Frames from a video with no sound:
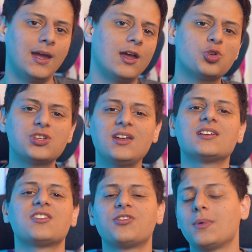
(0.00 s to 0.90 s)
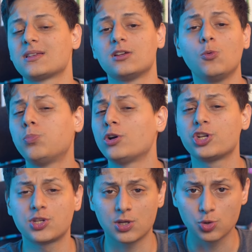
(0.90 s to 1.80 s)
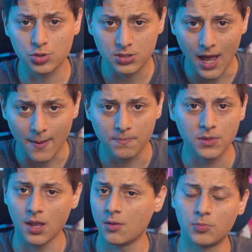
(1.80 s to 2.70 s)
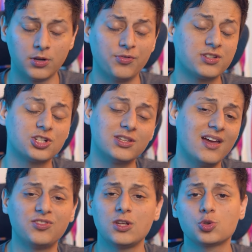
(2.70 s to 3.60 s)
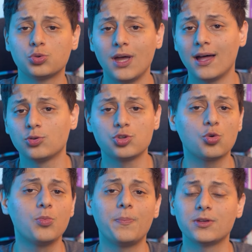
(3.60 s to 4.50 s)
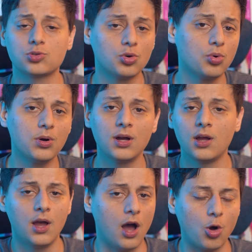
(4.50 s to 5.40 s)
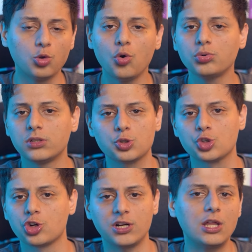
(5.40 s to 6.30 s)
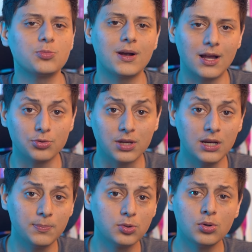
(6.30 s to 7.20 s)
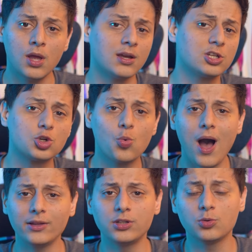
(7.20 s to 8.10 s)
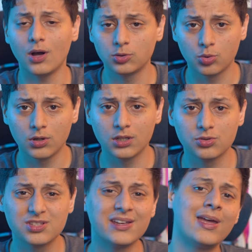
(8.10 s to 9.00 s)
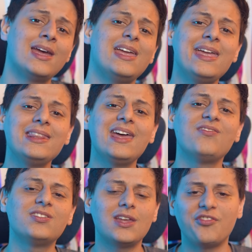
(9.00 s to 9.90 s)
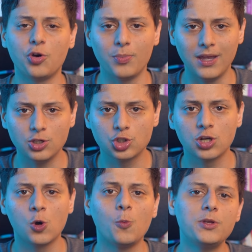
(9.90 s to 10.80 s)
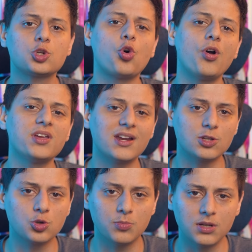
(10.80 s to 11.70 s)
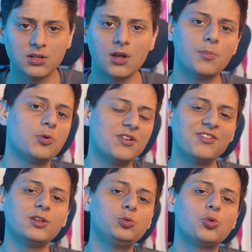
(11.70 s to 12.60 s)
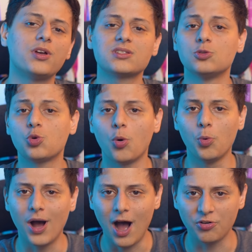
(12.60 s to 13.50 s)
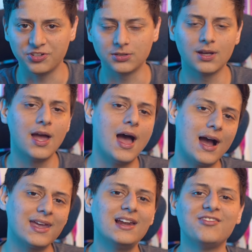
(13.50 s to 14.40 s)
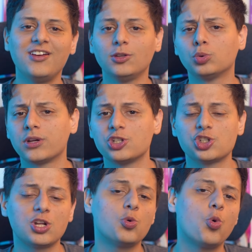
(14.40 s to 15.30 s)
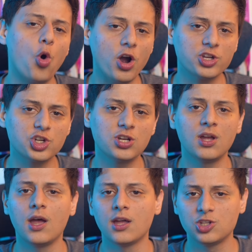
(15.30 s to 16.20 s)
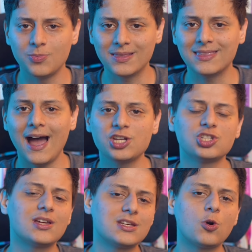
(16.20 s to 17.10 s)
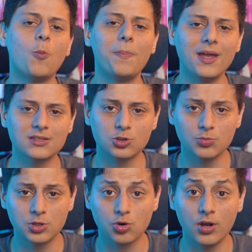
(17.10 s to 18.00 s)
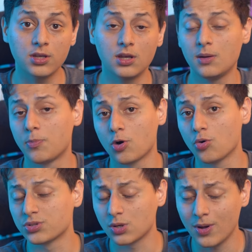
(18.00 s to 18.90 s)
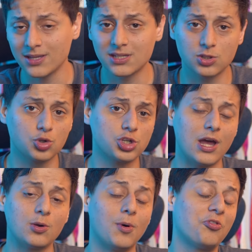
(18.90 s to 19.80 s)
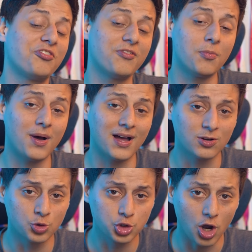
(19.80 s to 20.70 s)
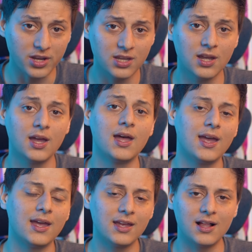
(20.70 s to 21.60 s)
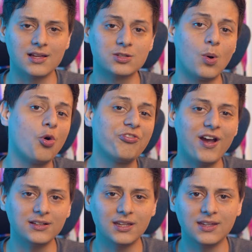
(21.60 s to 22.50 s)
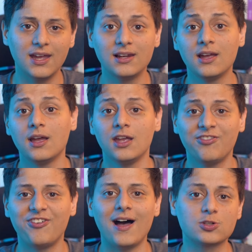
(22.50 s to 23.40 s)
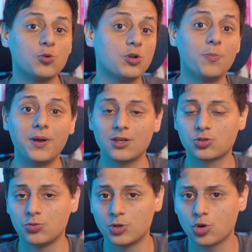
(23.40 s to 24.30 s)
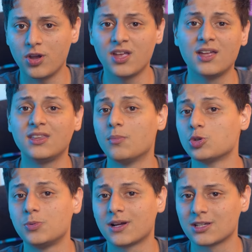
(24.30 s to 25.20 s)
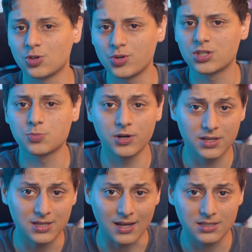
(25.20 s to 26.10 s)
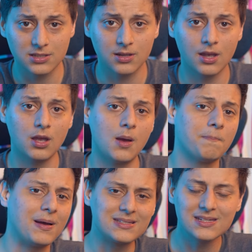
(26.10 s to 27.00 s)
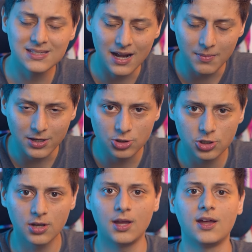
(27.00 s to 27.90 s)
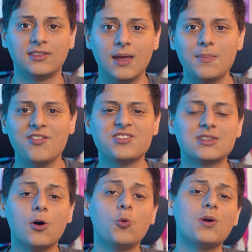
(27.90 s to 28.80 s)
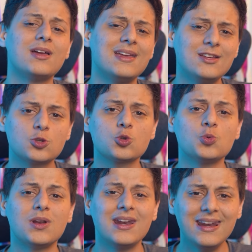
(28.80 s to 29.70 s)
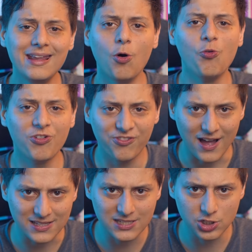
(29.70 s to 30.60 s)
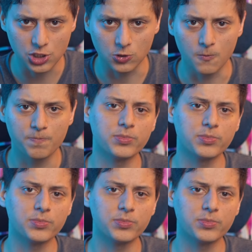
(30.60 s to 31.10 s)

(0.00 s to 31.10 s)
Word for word: Eu sei que essa afirmação pode te assustar, porque você já deve ter escutado de alguma pessoa ao longo da sua jornada no mercado cripto que de 4 em 4 anos, inevitavelmente, o Bitcoin irá subir para um evento conhecido como halving, aquele evento que a gente tem um corte de metade das recompensas do Bitcoin e por consequência isso gera uma, uma, um choque em relação à oferta dele e faz com que o preço do Bitcoin tenha multiplicações exponenciais. Mas sinceramente, na minha visão, isso não faz sentido.